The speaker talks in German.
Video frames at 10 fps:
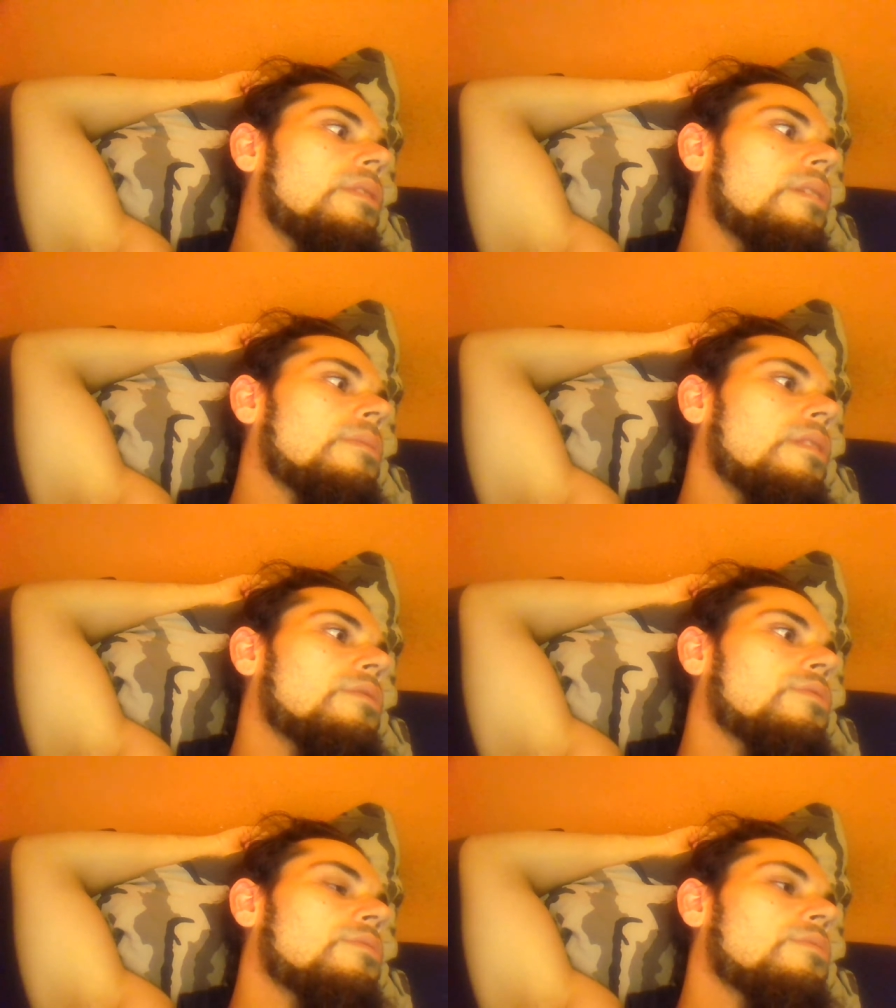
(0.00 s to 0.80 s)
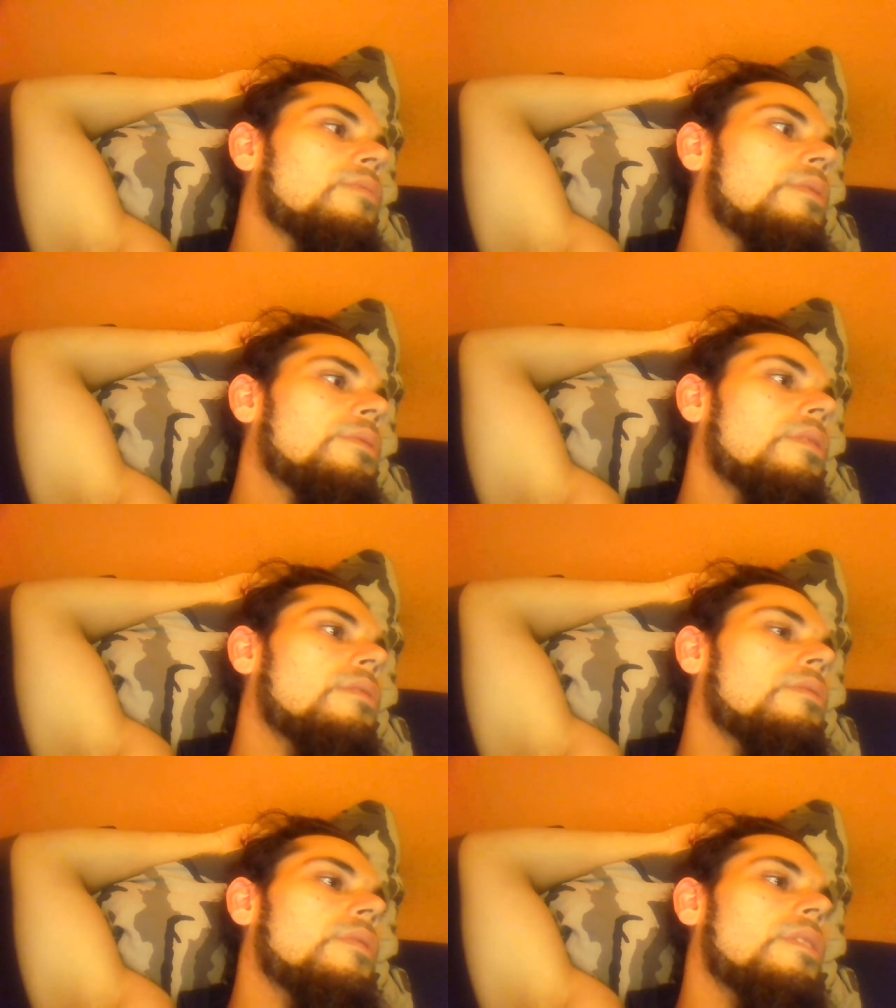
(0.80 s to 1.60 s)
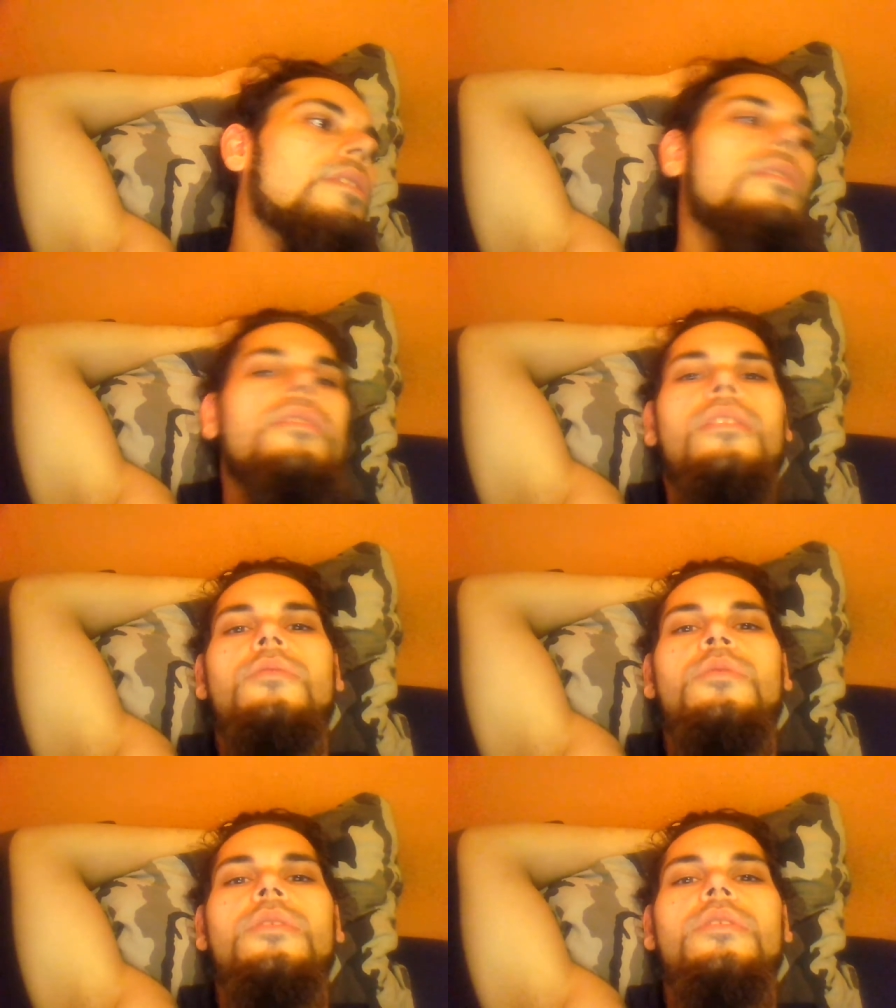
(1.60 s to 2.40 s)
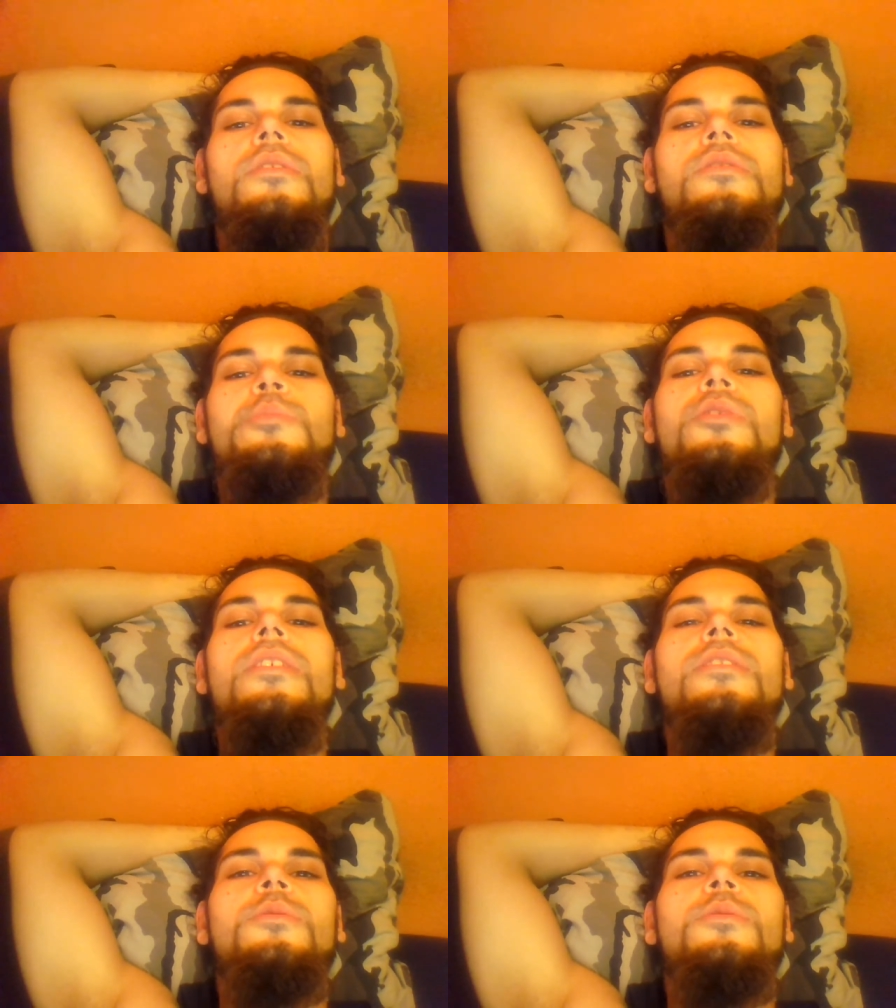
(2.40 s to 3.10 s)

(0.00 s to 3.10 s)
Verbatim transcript: weil das halt wirklich stimuliert durch den ganzen Zucker, sage ich mal.